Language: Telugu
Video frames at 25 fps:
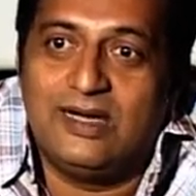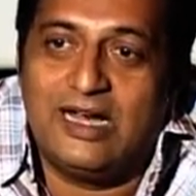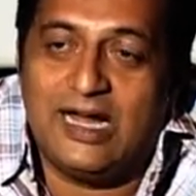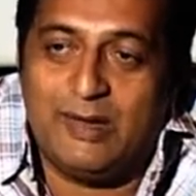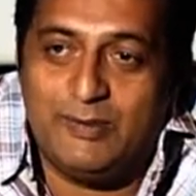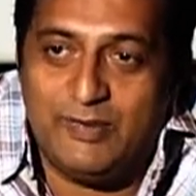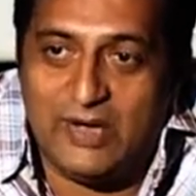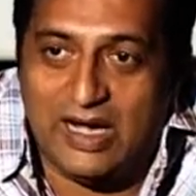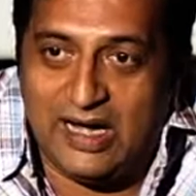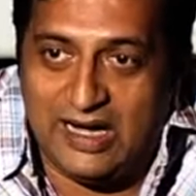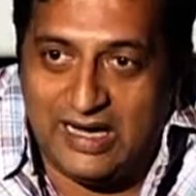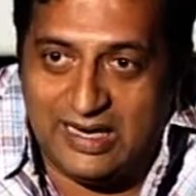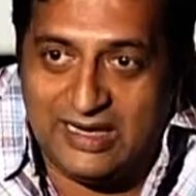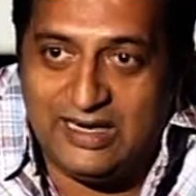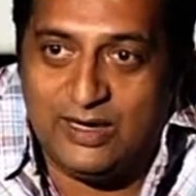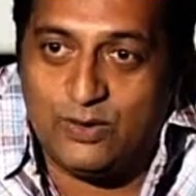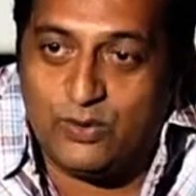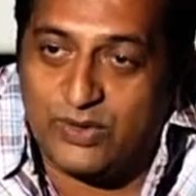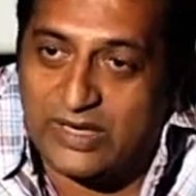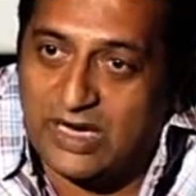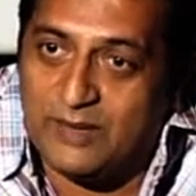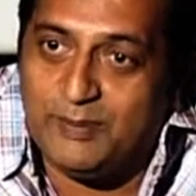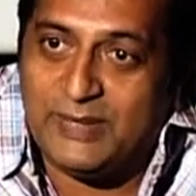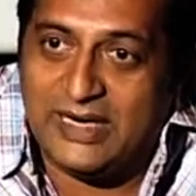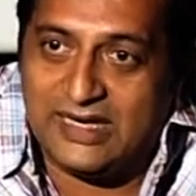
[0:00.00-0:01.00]
ఆమె ఆఖరికి
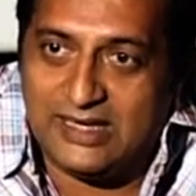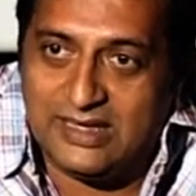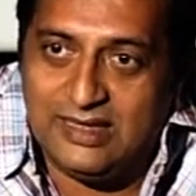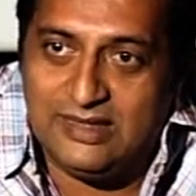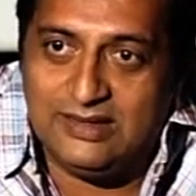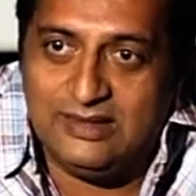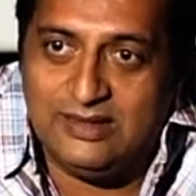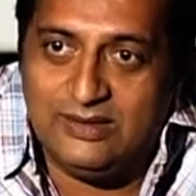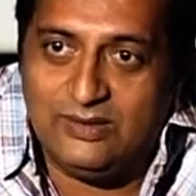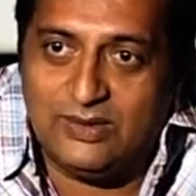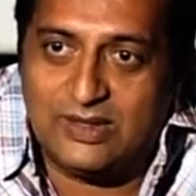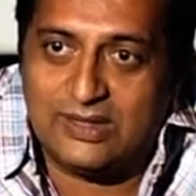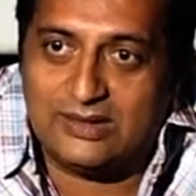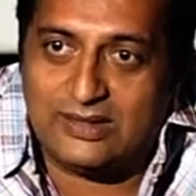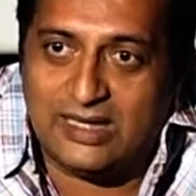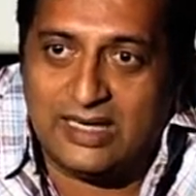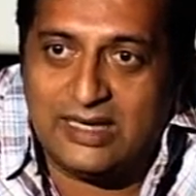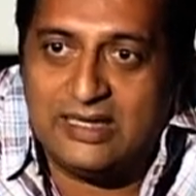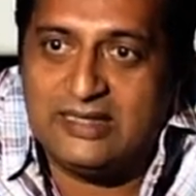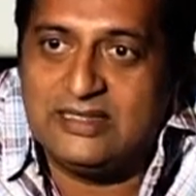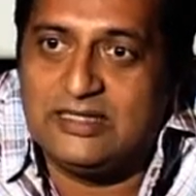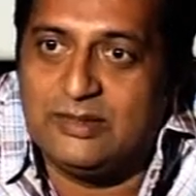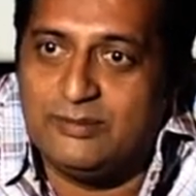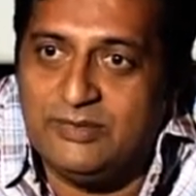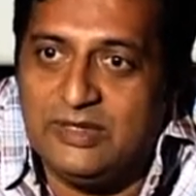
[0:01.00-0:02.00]
ఒకే మాట అనింది ఒక
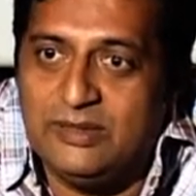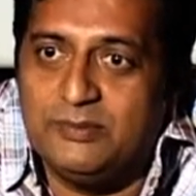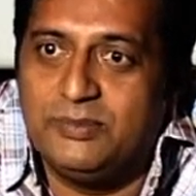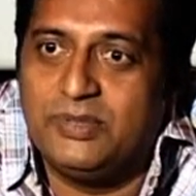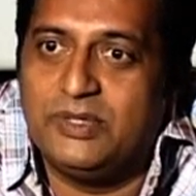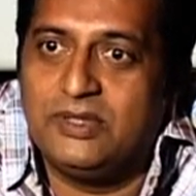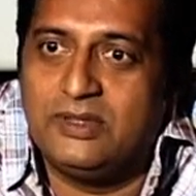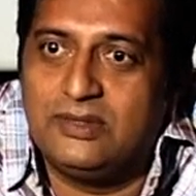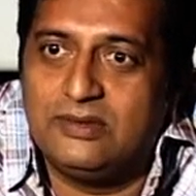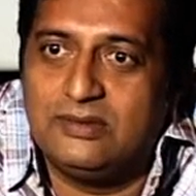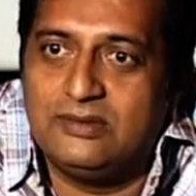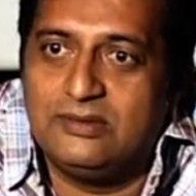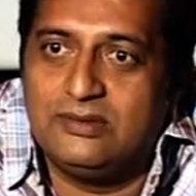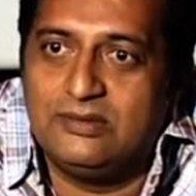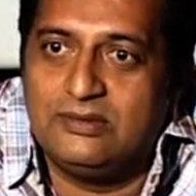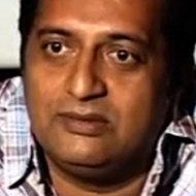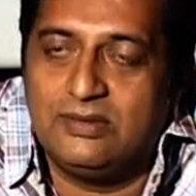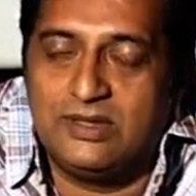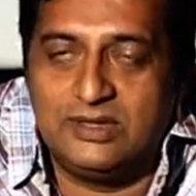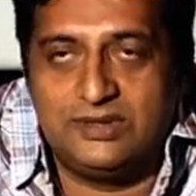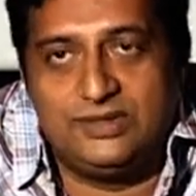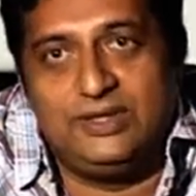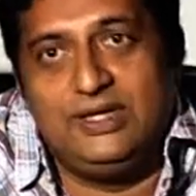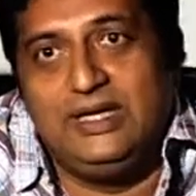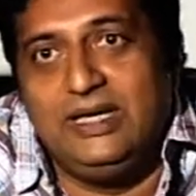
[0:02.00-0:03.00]
తారే జమీన్ పర్
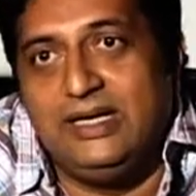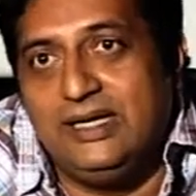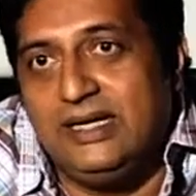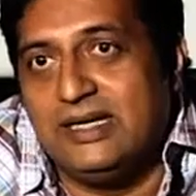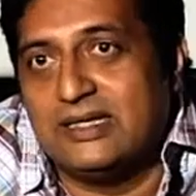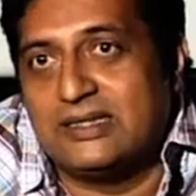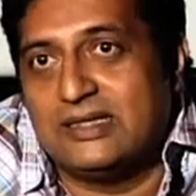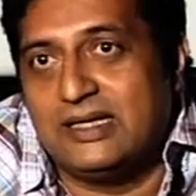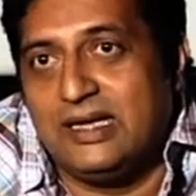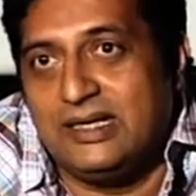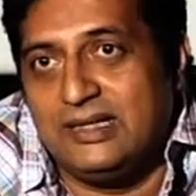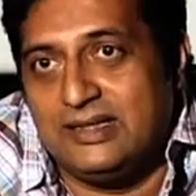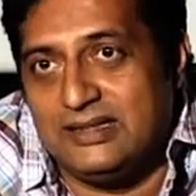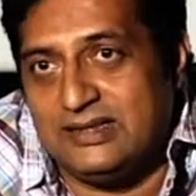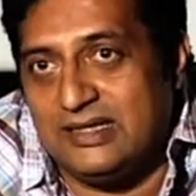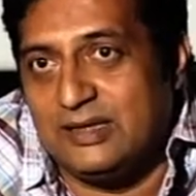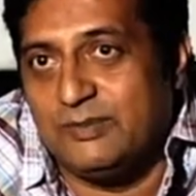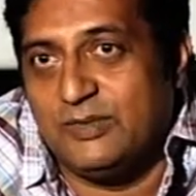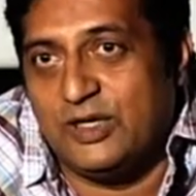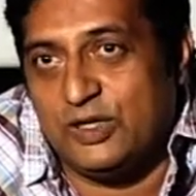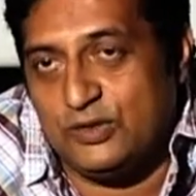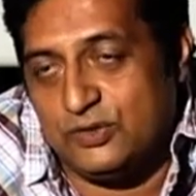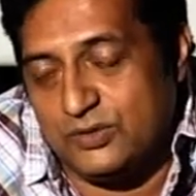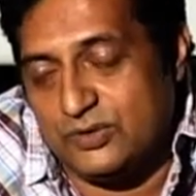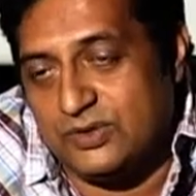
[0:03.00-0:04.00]
ఒక త్రీ ఇడియట్స్ లాంటి
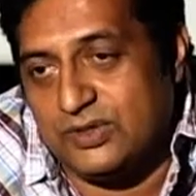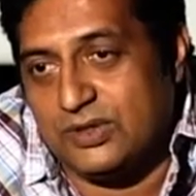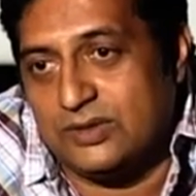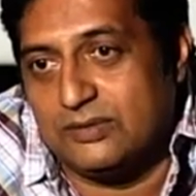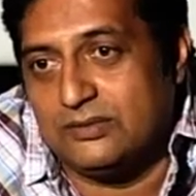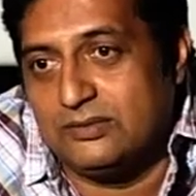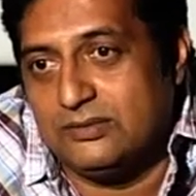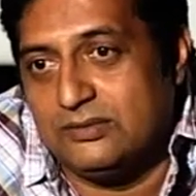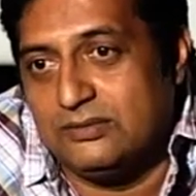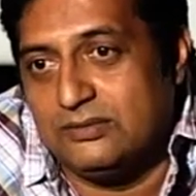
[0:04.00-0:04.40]
సినిమాలు చూసాం